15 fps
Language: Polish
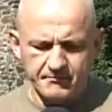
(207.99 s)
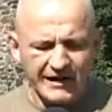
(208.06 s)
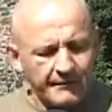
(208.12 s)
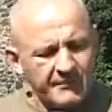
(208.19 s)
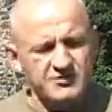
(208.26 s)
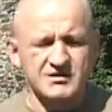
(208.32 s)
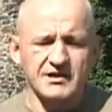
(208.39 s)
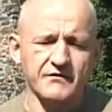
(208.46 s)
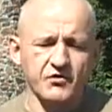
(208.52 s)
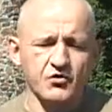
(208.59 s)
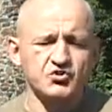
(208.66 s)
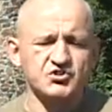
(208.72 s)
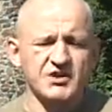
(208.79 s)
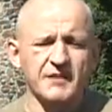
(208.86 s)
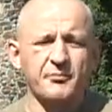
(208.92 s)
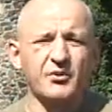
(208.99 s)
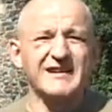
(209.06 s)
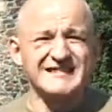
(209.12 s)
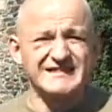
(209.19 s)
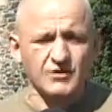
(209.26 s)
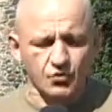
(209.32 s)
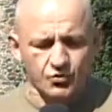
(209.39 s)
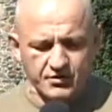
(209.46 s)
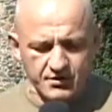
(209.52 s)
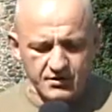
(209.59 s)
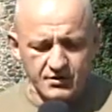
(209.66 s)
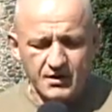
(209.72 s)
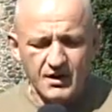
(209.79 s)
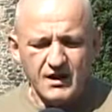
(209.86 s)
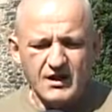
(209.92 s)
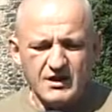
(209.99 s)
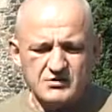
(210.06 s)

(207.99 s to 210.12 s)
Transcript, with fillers: brama została wykorzystana po raz drugi,